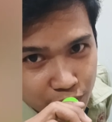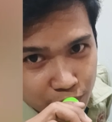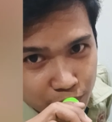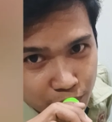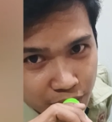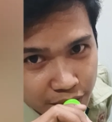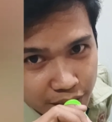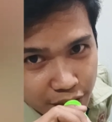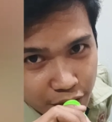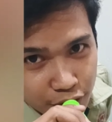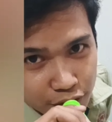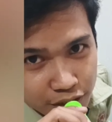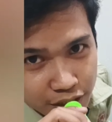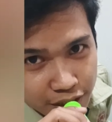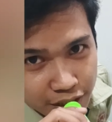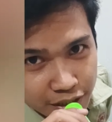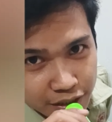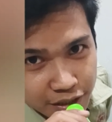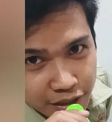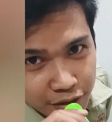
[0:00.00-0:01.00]
makadaog
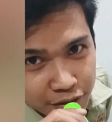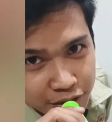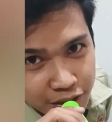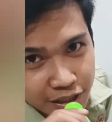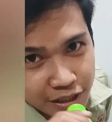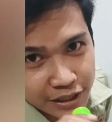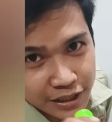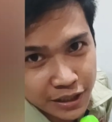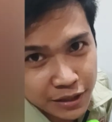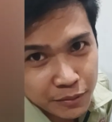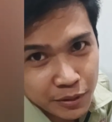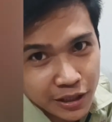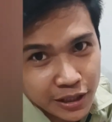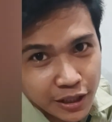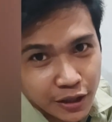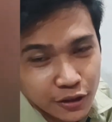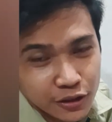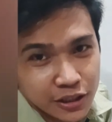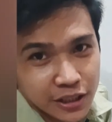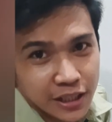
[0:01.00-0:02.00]
tanan o dili day
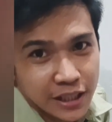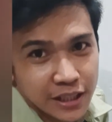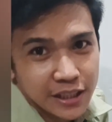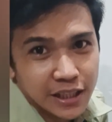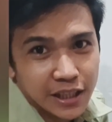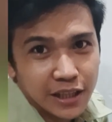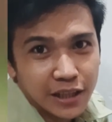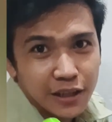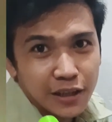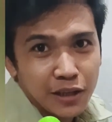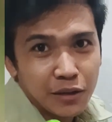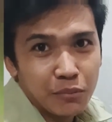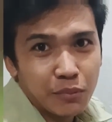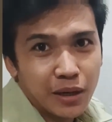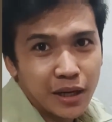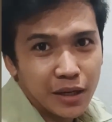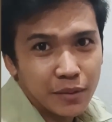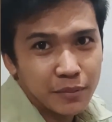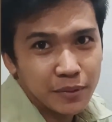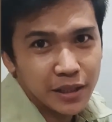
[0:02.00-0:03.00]
makadaog tanan kay
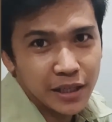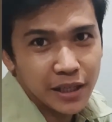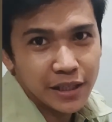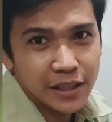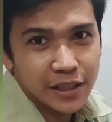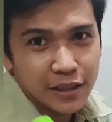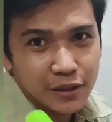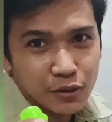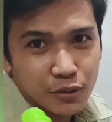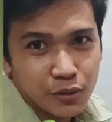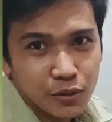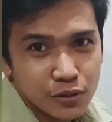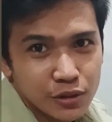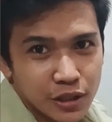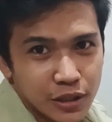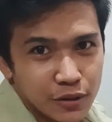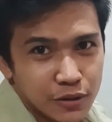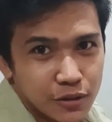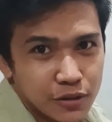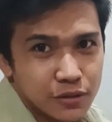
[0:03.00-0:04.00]
lima ra man niya tulo
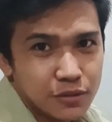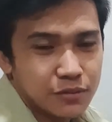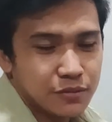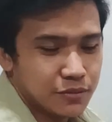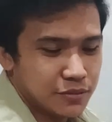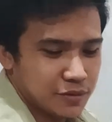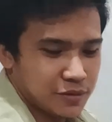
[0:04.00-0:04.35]
sa load.